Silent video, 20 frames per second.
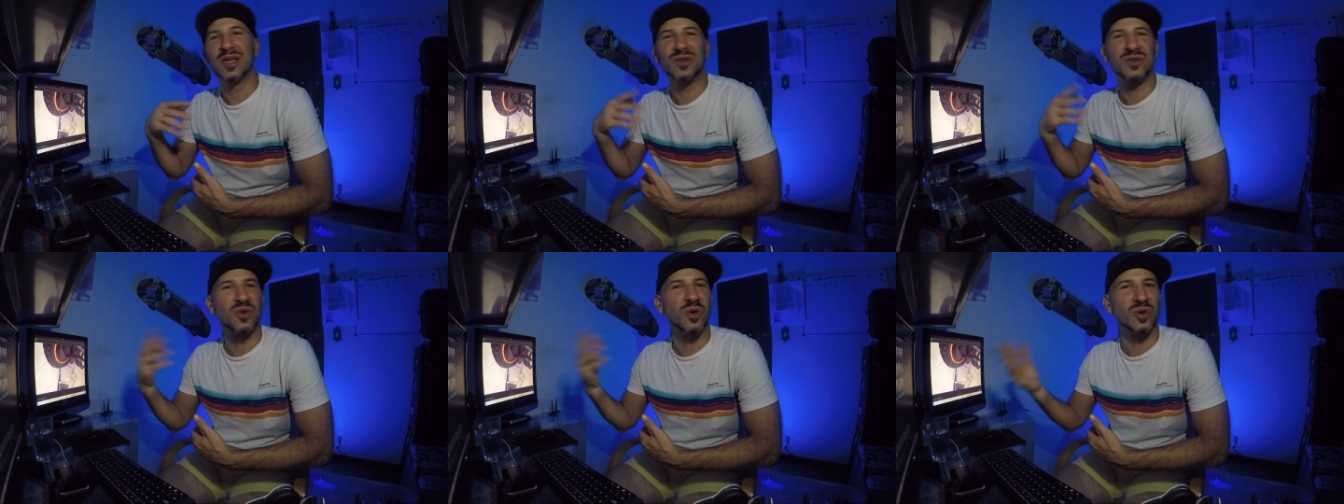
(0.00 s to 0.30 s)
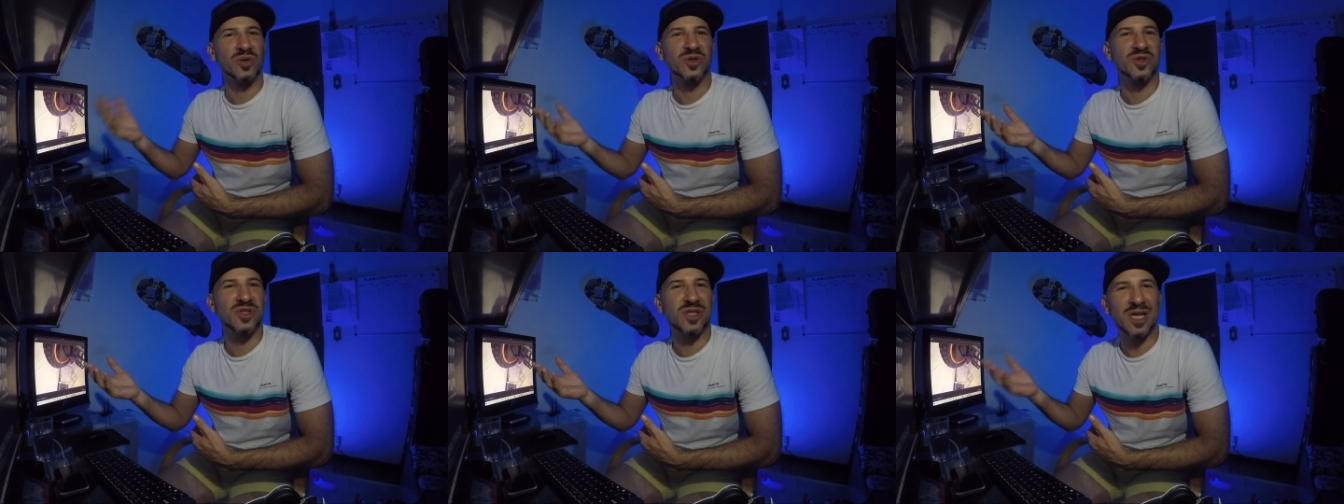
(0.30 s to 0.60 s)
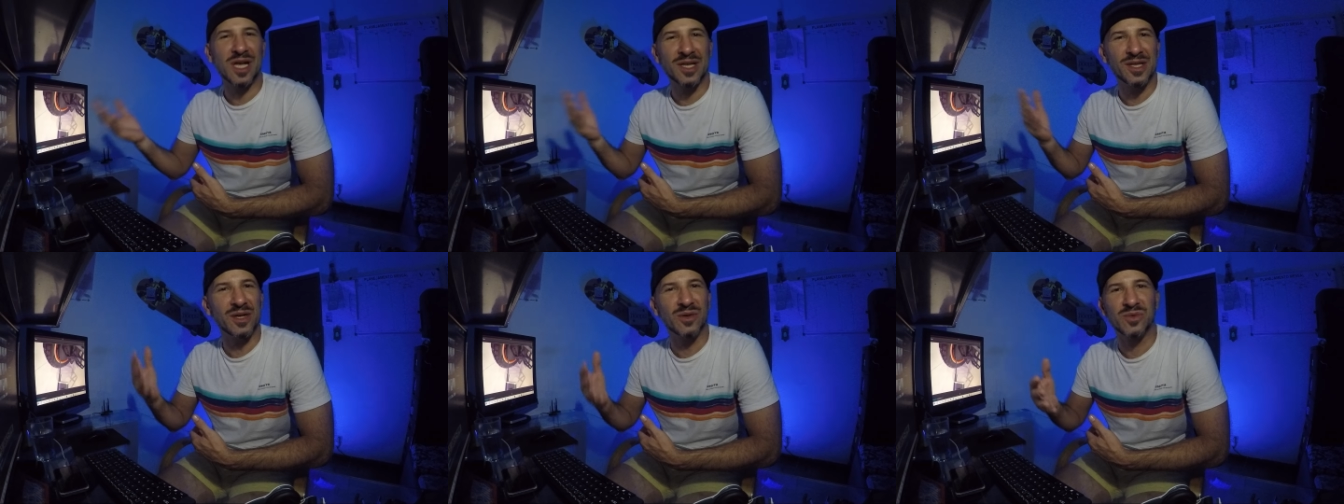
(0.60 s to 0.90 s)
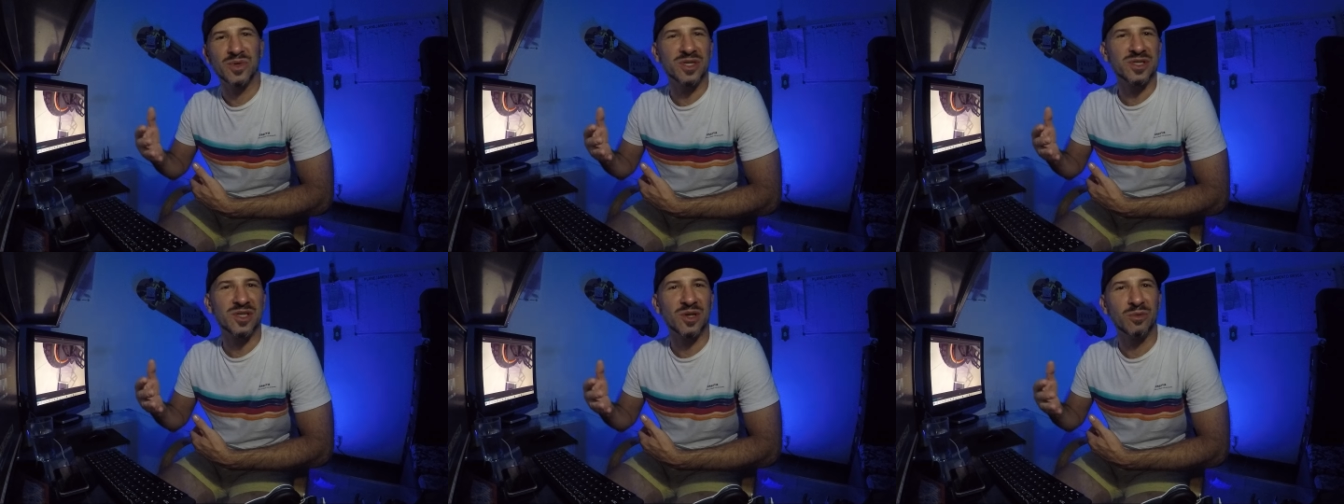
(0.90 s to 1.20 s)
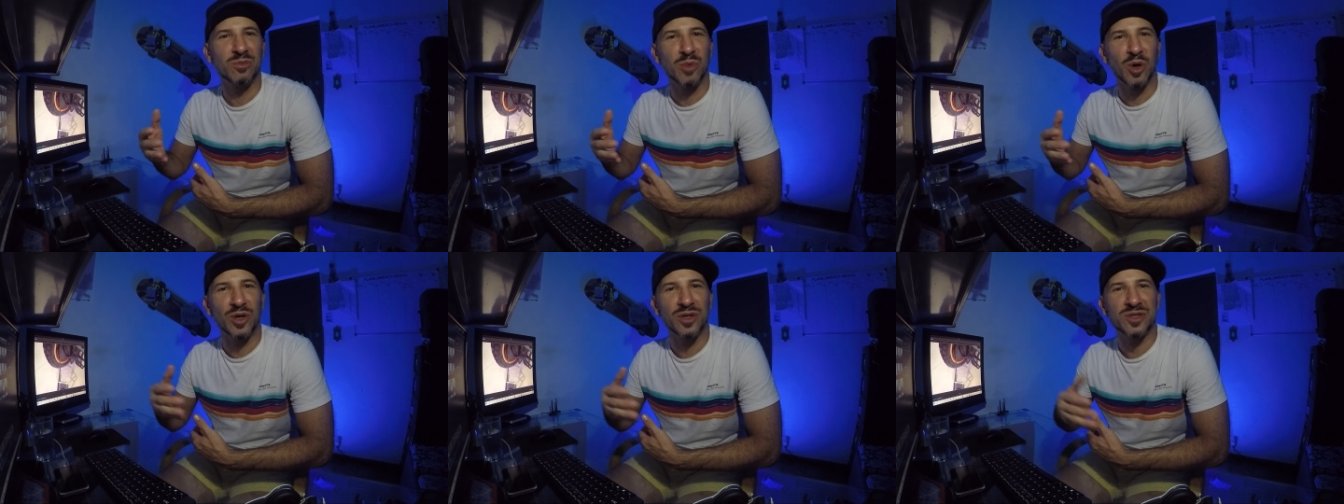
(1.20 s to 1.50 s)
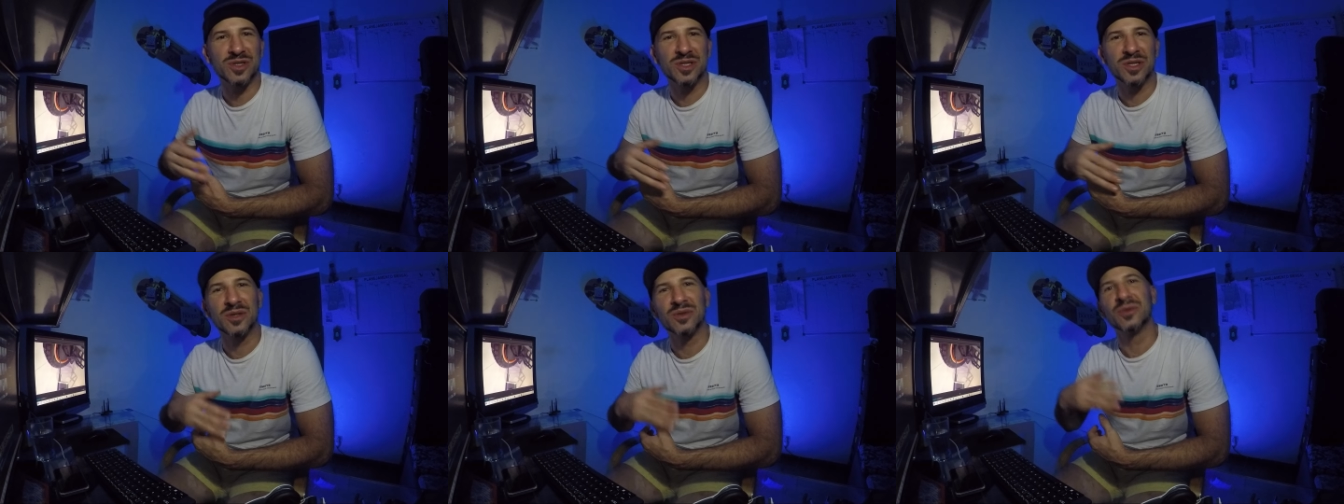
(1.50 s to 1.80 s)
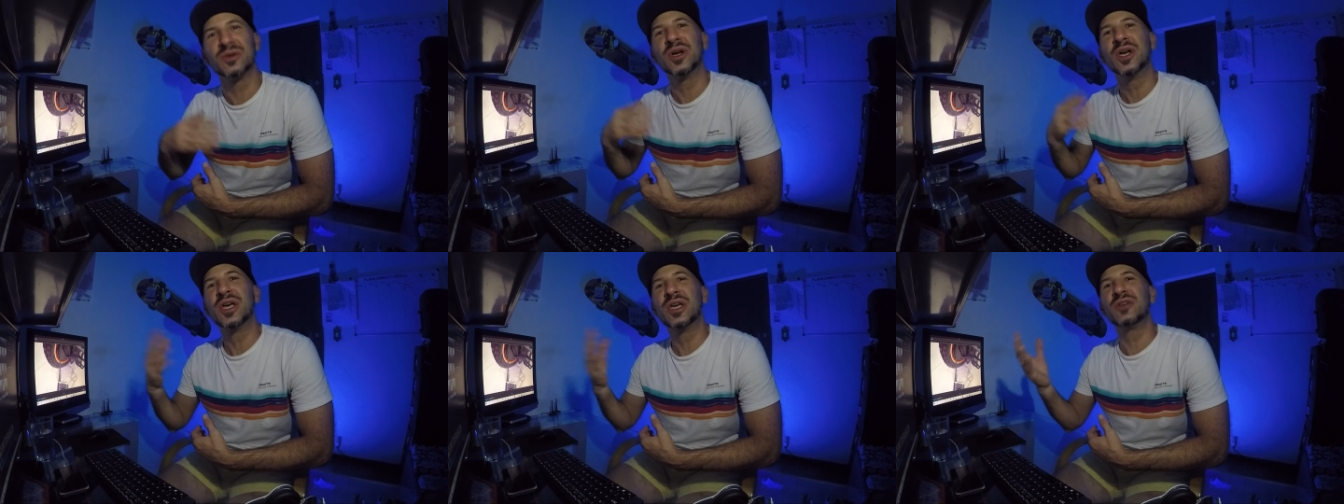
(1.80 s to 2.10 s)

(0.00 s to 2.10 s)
todos, cada um em seu monociclo,